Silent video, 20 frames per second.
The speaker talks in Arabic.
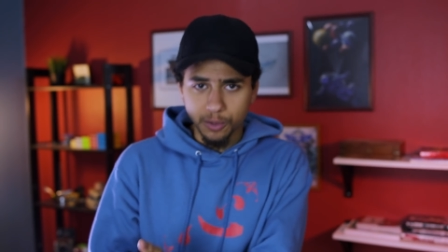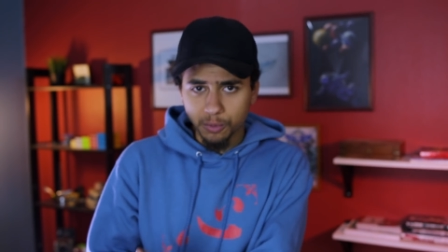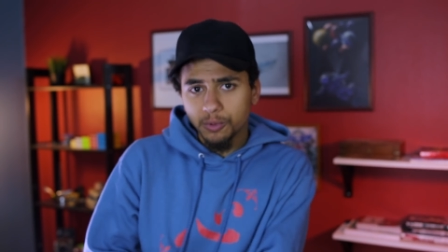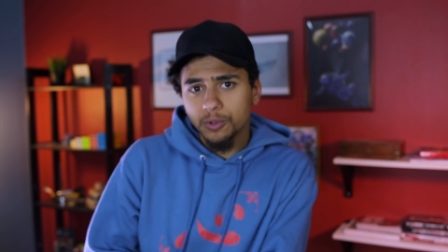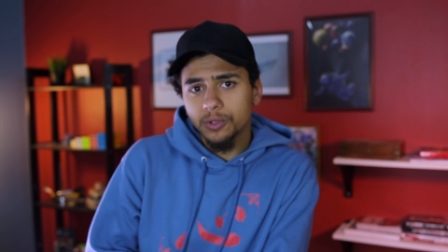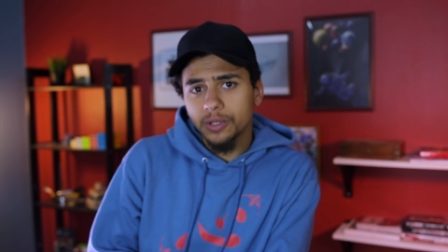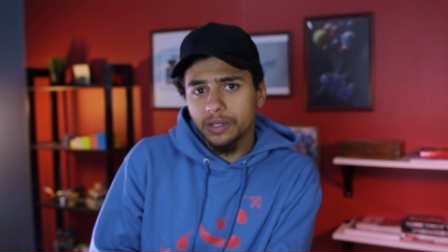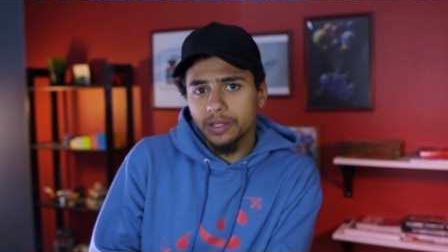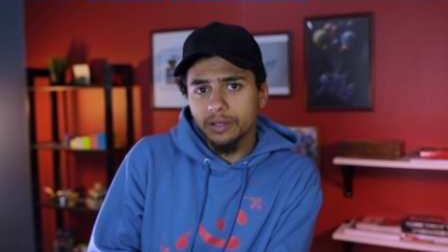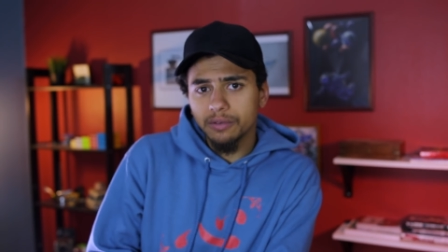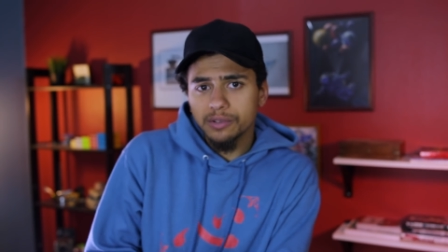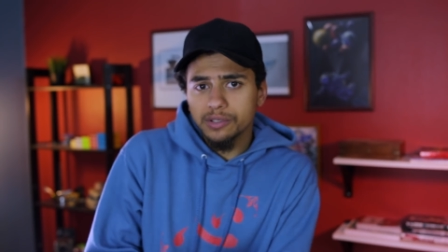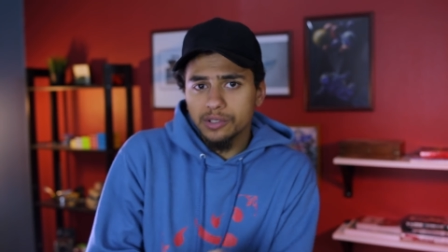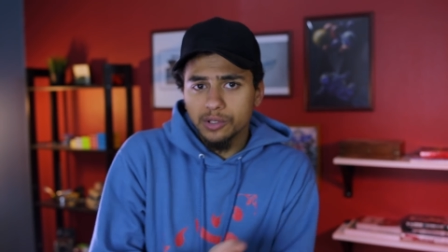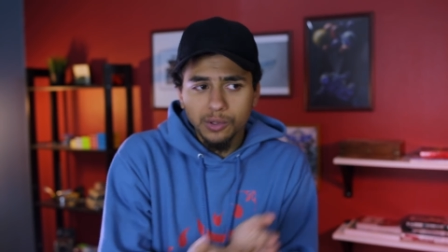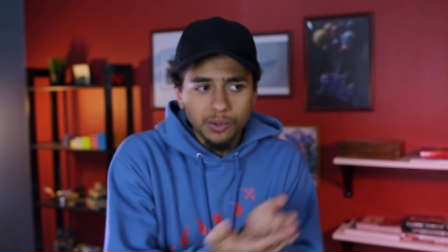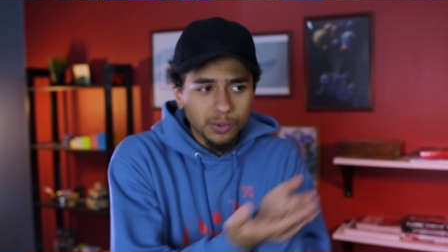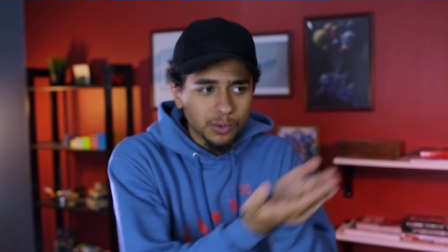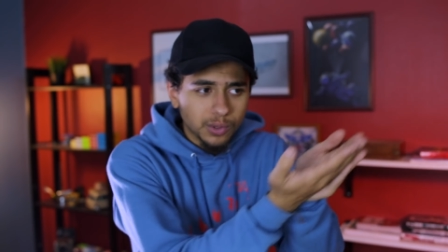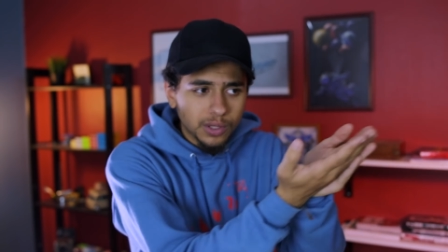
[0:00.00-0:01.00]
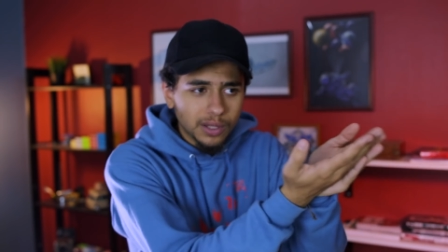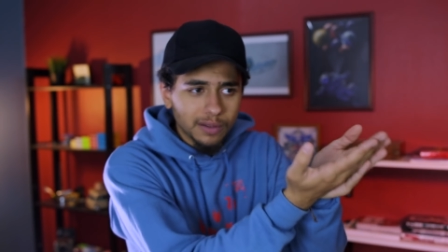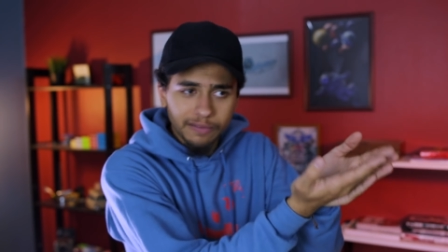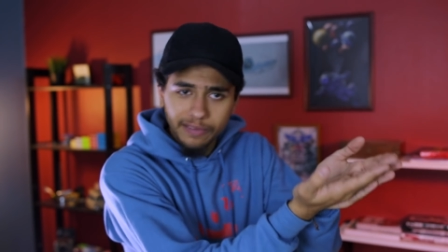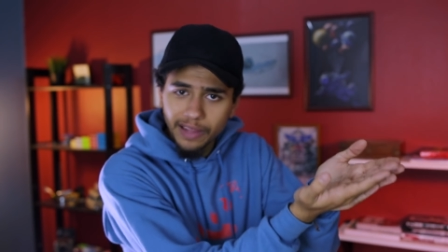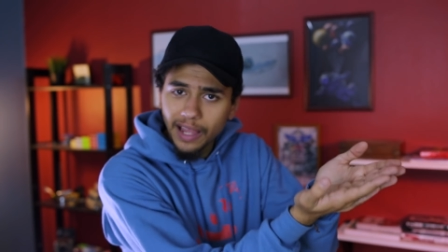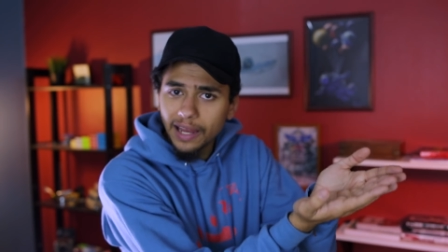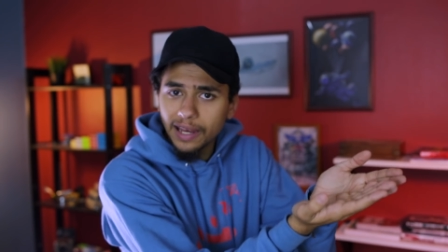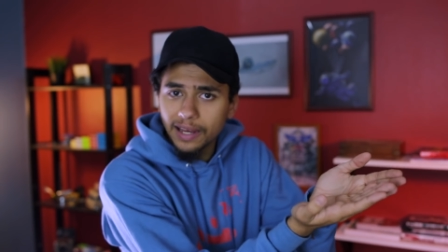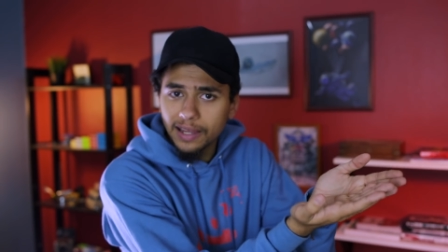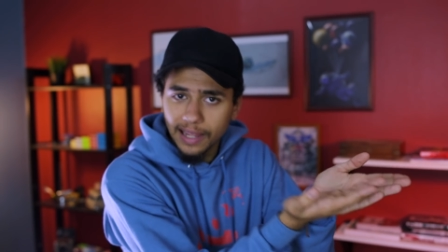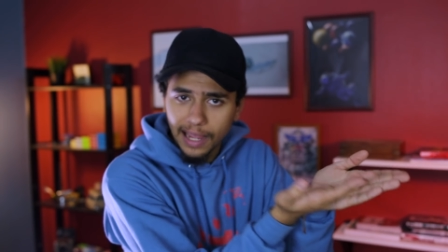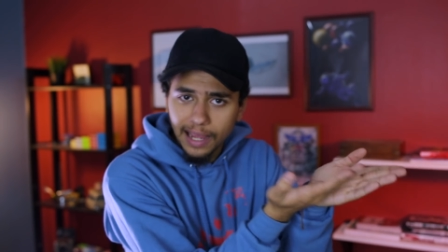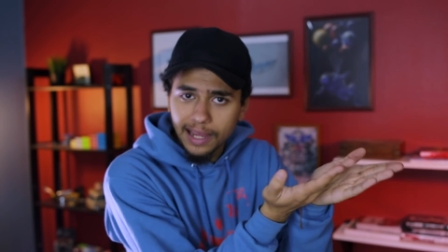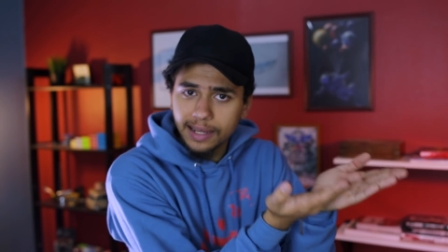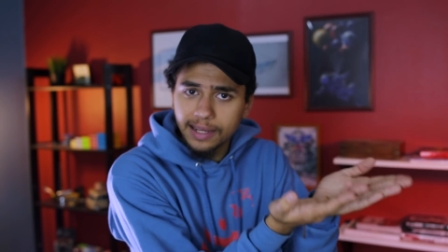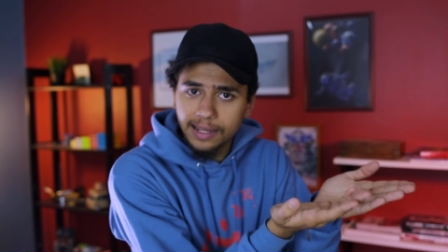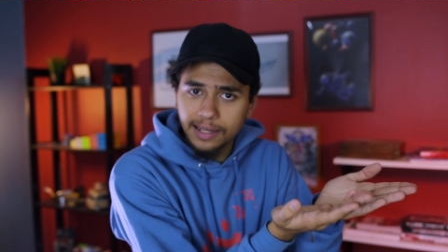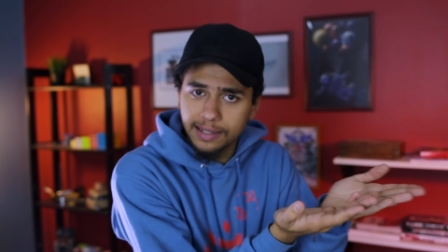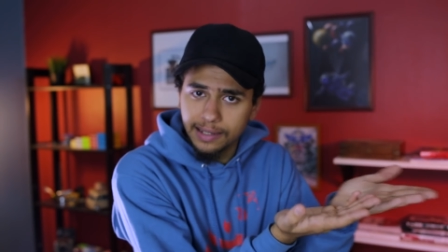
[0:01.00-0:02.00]
ريموت التلفزيون وتفتح لك
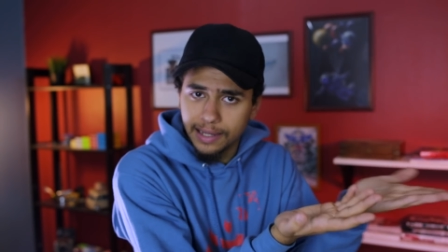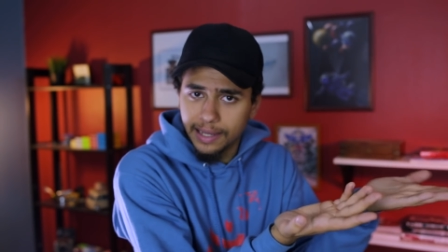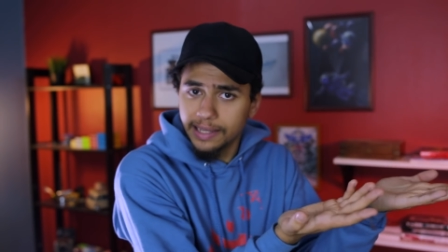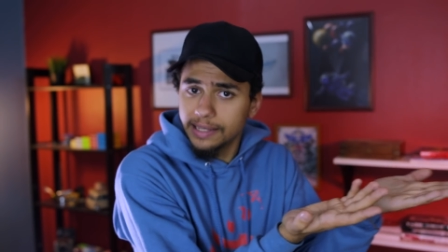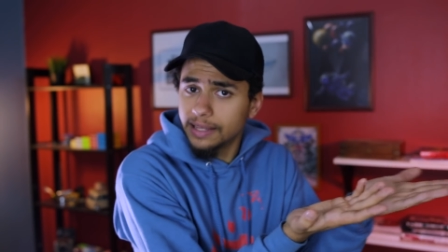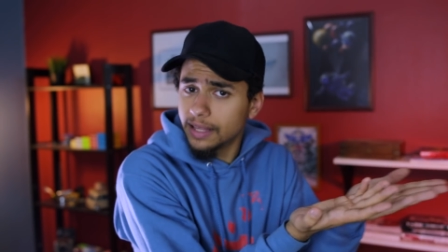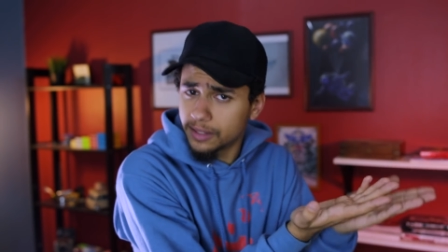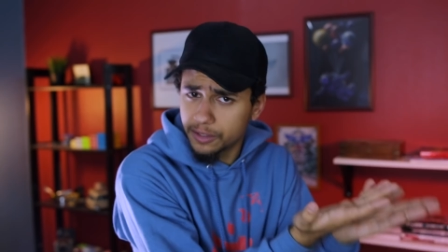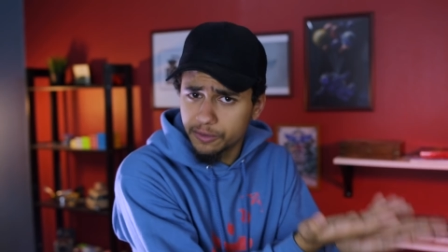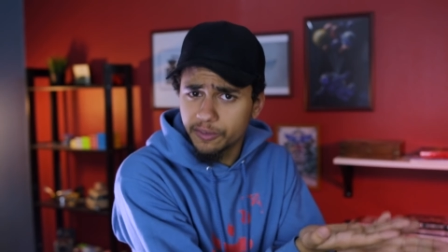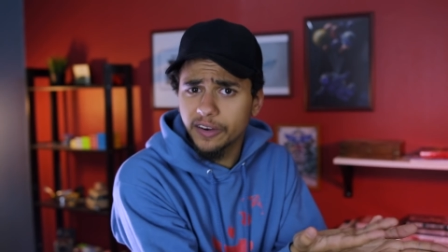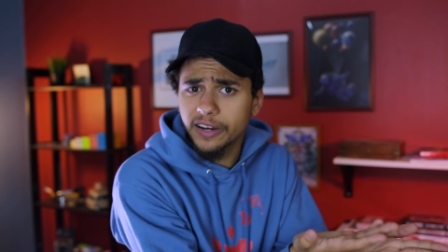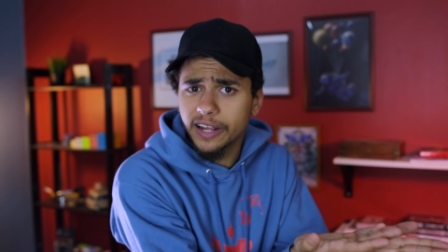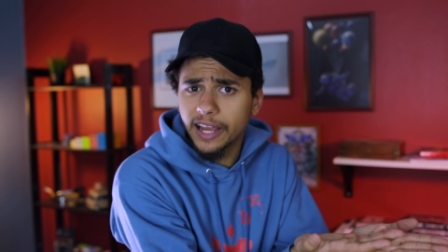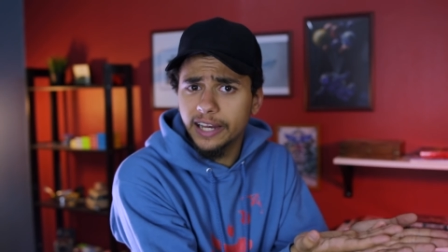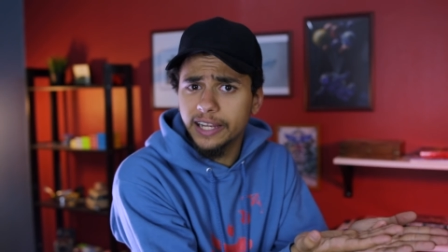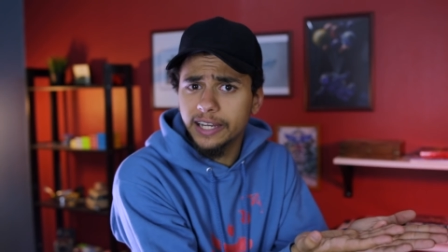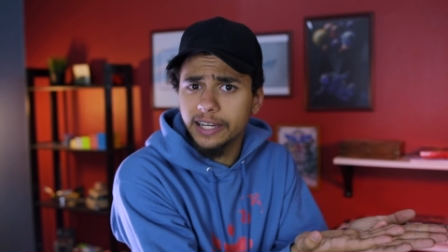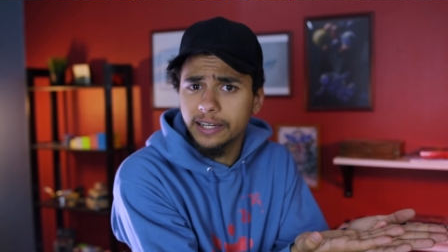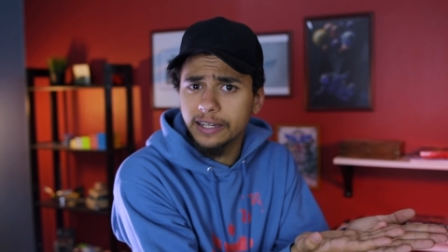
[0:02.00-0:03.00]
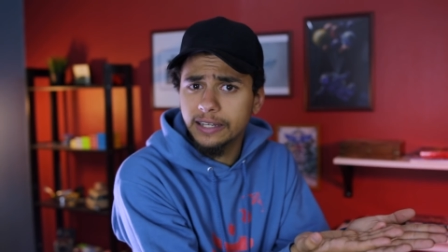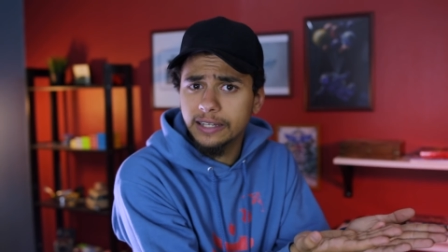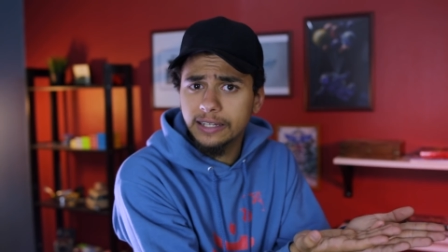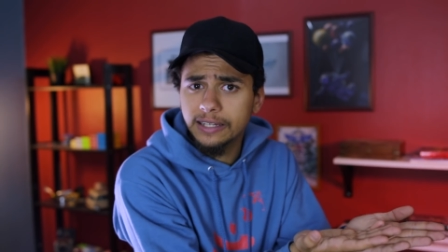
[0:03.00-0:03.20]
حاجه عدله تتفرج عليها؟